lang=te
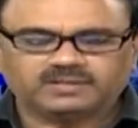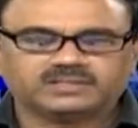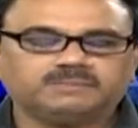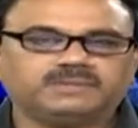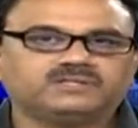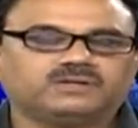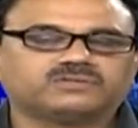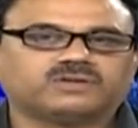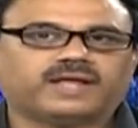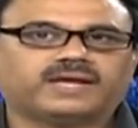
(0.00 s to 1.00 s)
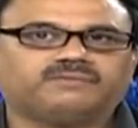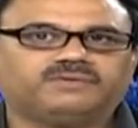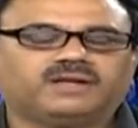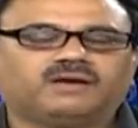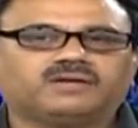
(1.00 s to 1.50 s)
సిమెంట్ స్టాక్స్లో
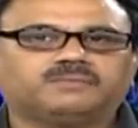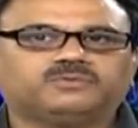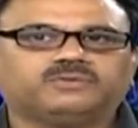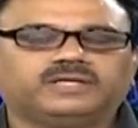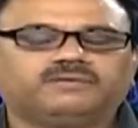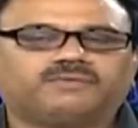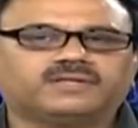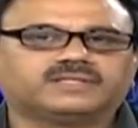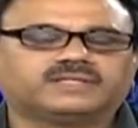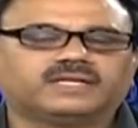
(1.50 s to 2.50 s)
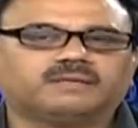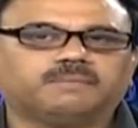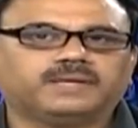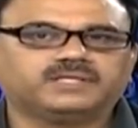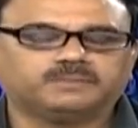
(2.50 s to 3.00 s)
యాక్టివిటీ రావటము ఇన్ఫ్రాస్ట్రక్చర్కి
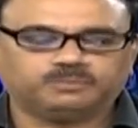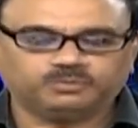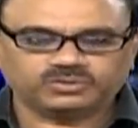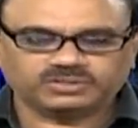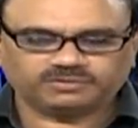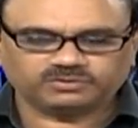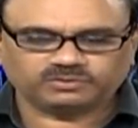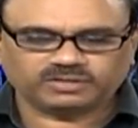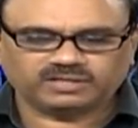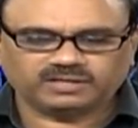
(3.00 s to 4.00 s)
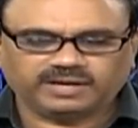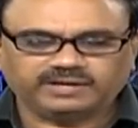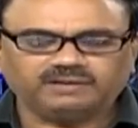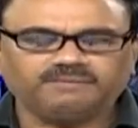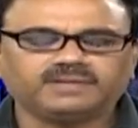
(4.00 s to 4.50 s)
మేజర్ బూస్ట్ ఇవ్వడంతో
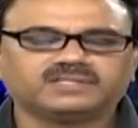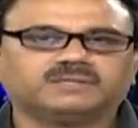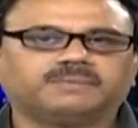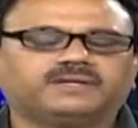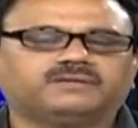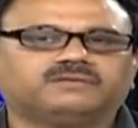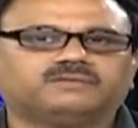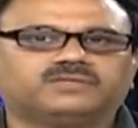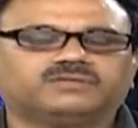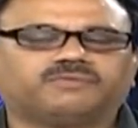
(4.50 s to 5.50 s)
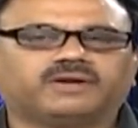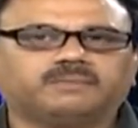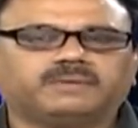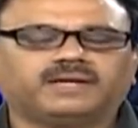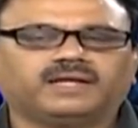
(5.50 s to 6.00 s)
హెడిల్ వర్క్ సిమెంట్ కొంచెం
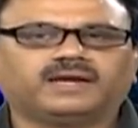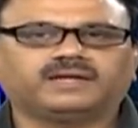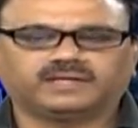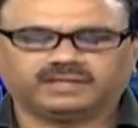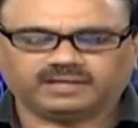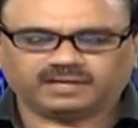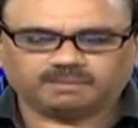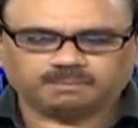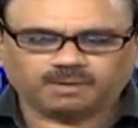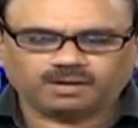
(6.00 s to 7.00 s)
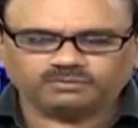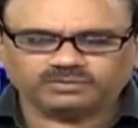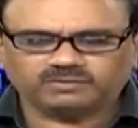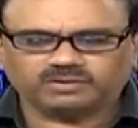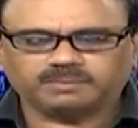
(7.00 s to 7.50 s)
ఫండమెంటల్గా టెక్నికల్గా
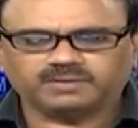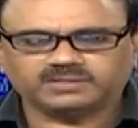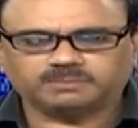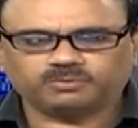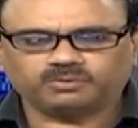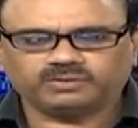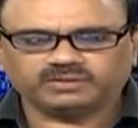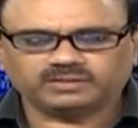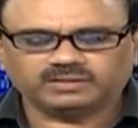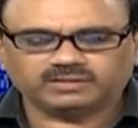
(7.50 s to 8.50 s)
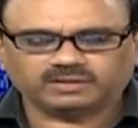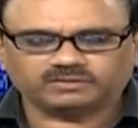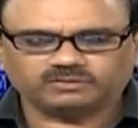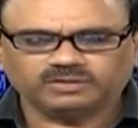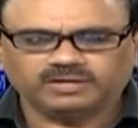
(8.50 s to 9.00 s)
బాగుందని కూడా మనం చెప్పుకున్నాం ఇంత
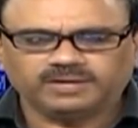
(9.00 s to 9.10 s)
క్రితం